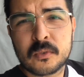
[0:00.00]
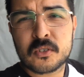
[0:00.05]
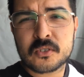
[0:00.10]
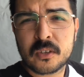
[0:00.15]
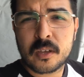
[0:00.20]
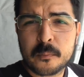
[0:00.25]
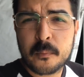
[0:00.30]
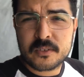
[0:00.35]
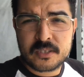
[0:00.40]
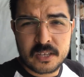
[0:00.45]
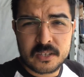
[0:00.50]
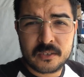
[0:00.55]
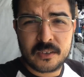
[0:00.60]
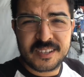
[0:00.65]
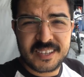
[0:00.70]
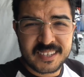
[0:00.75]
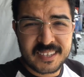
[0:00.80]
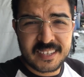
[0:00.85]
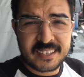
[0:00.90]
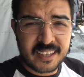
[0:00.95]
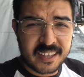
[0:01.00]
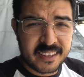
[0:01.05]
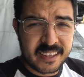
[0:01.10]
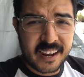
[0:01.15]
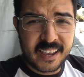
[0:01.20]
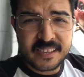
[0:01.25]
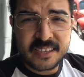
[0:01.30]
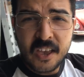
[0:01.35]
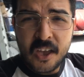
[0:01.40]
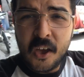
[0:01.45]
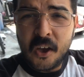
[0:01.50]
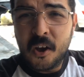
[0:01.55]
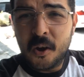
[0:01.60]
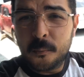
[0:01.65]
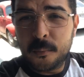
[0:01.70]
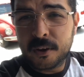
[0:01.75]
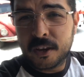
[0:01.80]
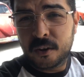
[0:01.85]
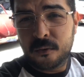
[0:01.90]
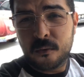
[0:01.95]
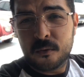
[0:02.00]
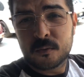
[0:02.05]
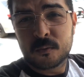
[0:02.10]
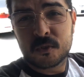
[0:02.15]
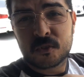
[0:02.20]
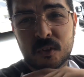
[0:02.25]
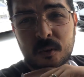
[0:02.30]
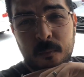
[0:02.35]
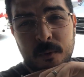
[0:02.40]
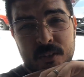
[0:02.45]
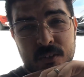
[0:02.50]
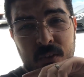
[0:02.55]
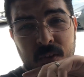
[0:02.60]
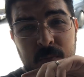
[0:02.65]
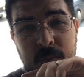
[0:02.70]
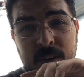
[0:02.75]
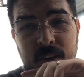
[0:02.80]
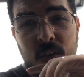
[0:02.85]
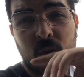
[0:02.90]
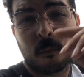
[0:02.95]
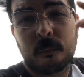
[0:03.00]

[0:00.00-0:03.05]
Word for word: mucho del proceso del 63? ¿O por qué no vimos mucho del proceso del Mini